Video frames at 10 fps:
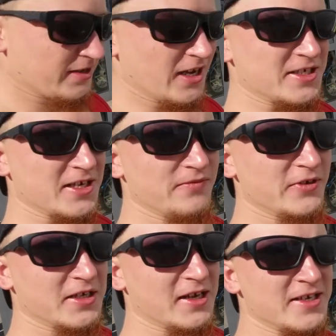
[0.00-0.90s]
jetzt gehen
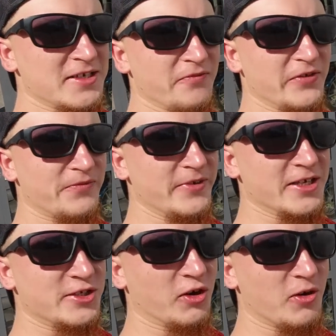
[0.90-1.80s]
wir den ganzen Weg
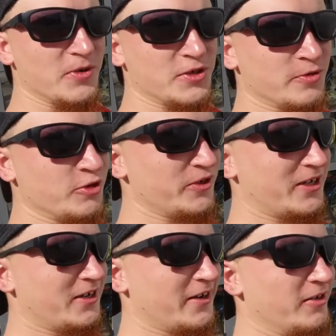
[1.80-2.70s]
wieder zurück bis zum
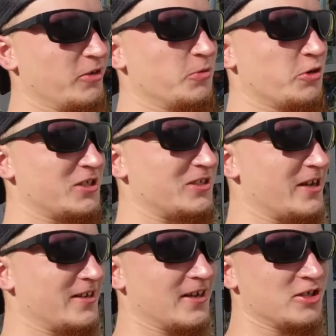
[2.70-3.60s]
Dönerladen, um dort
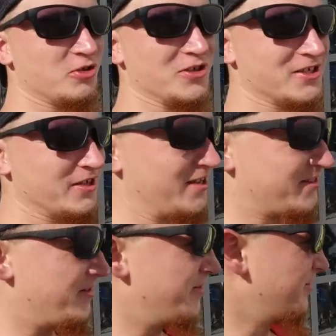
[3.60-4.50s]
dann gleich Döner zu
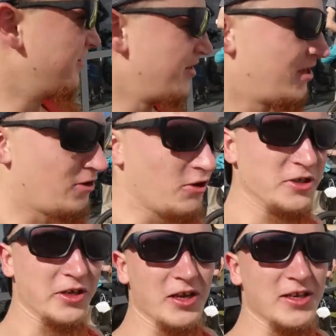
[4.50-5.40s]
essen
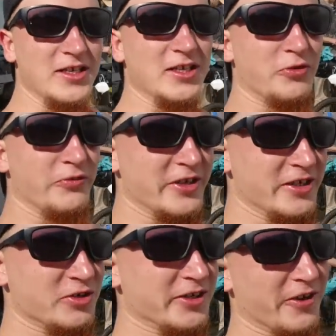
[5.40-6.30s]
und äh, Nico
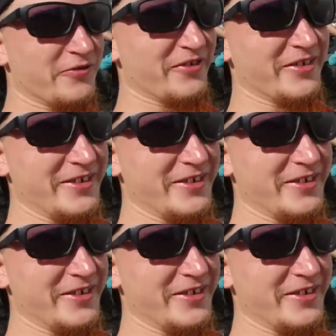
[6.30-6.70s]
wieder zu treffen.